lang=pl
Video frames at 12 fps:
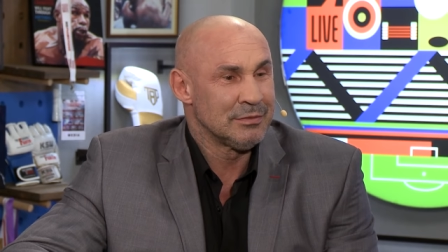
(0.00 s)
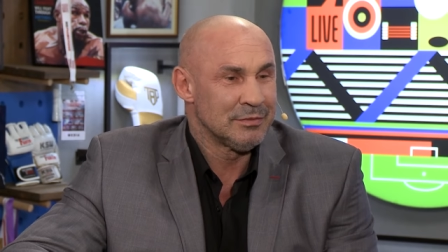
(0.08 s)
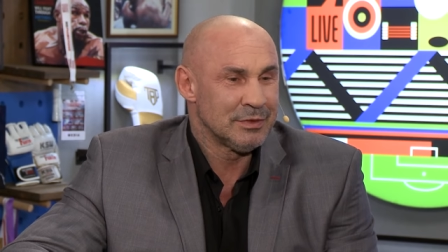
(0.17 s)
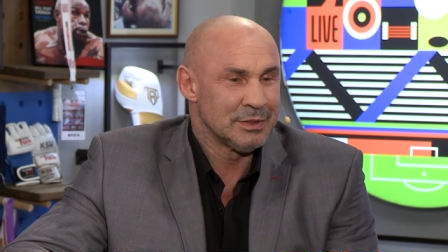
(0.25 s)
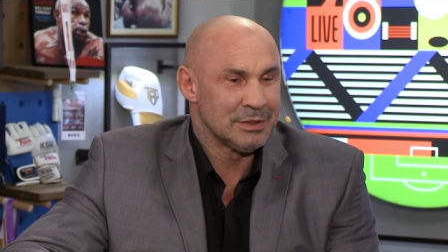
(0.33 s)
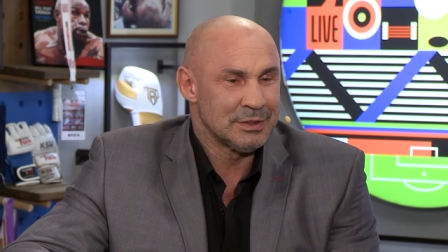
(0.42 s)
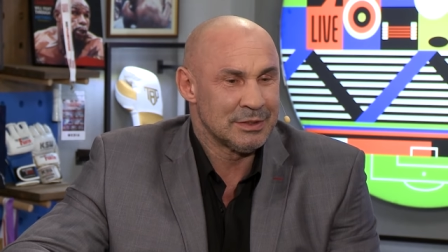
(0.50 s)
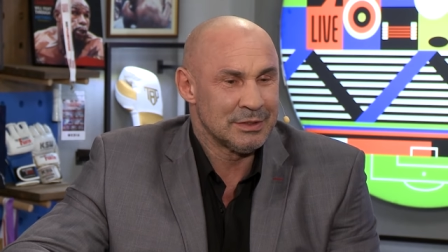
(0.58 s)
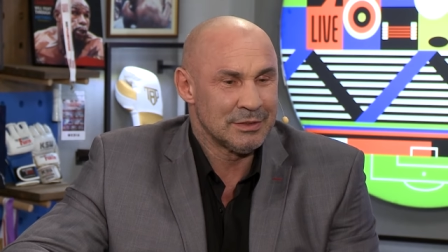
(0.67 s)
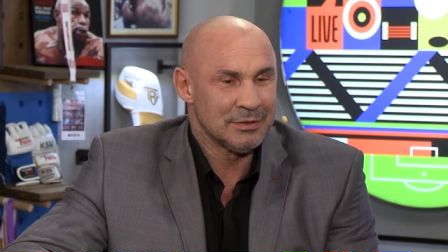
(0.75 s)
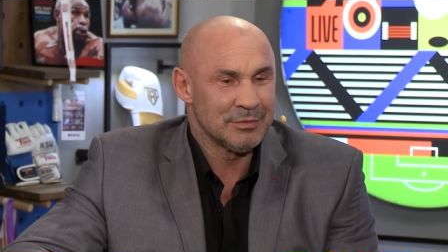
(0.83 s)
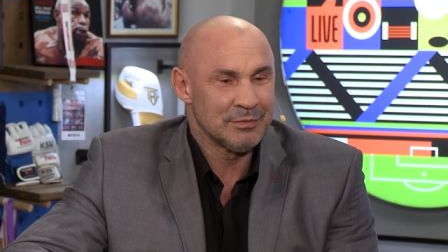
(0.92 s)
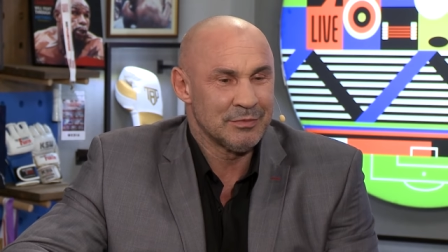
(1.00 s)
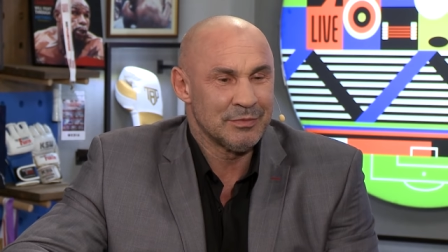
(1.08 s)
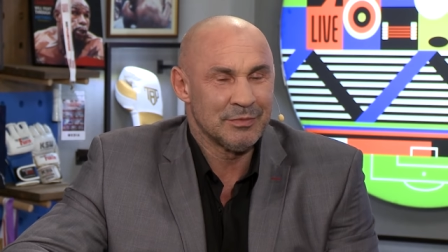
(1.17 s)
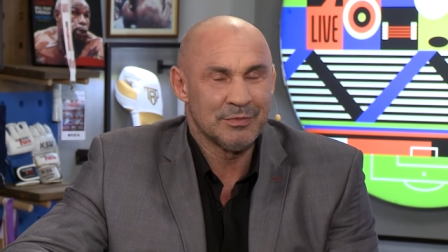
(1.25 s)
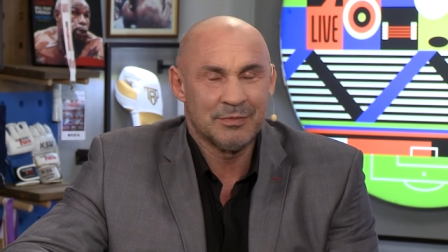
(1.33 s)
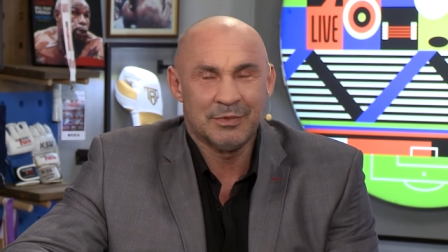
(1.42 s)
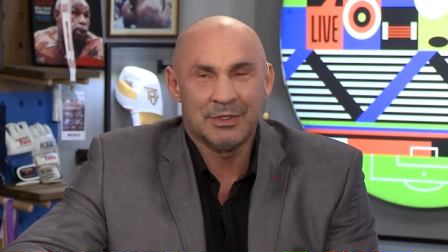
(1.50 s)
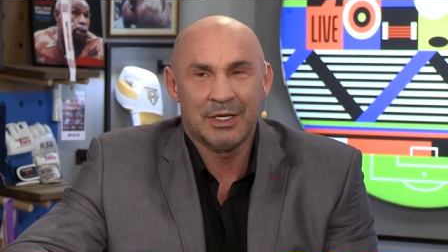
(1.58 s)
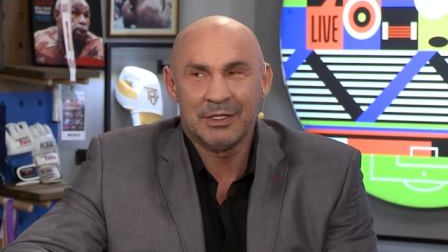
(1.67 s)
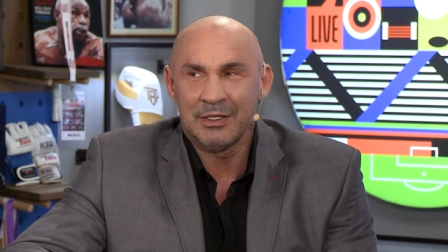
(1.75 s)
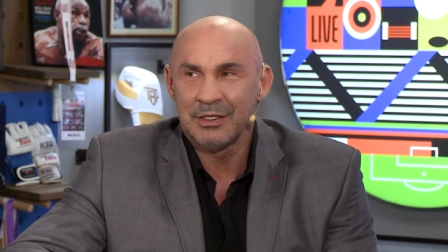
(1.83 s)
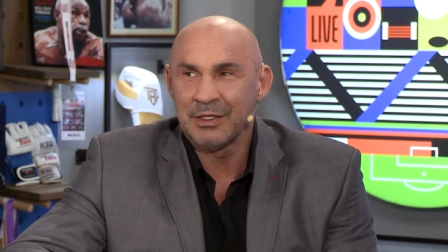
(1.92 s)
więc mm,
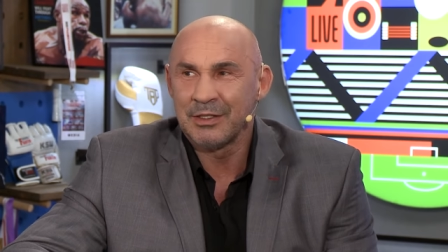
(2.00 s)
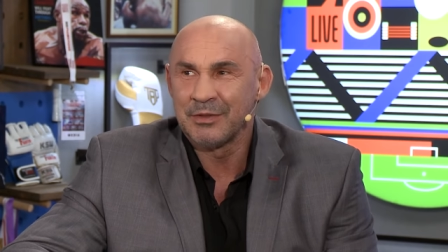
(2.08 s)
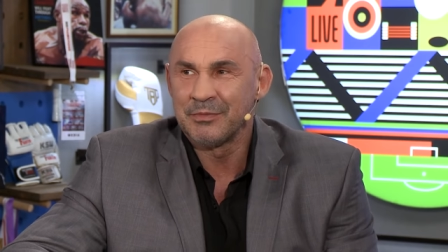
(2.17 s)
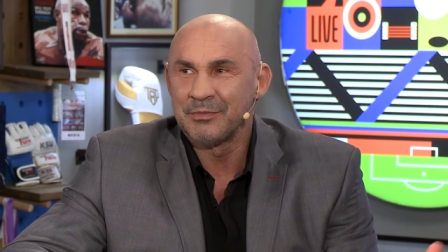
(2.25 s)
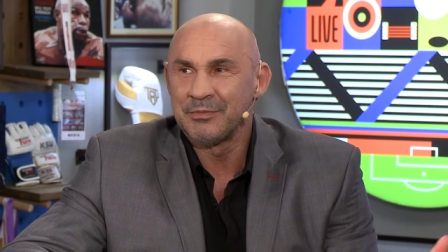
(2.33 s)
kariera